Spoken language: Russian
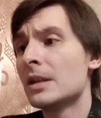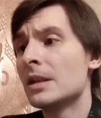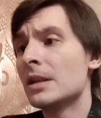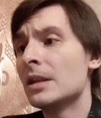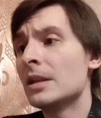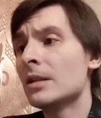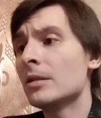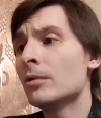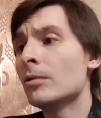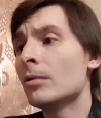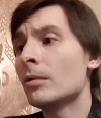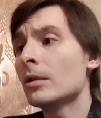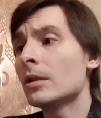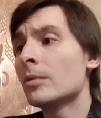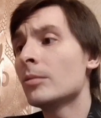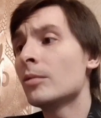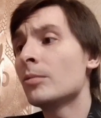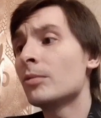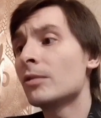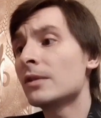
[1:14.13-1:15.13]
и
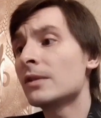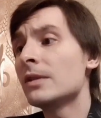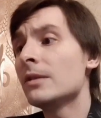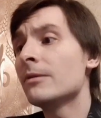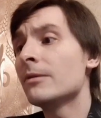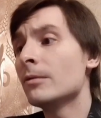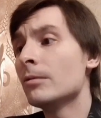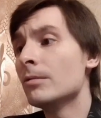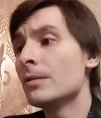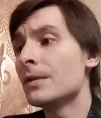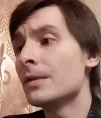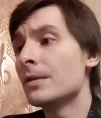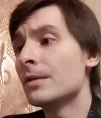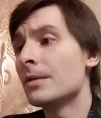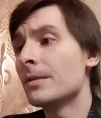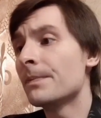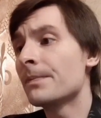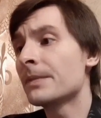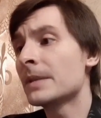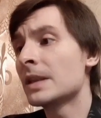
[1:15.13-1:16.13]
долгому
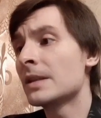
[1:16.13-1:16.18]
послевкусию,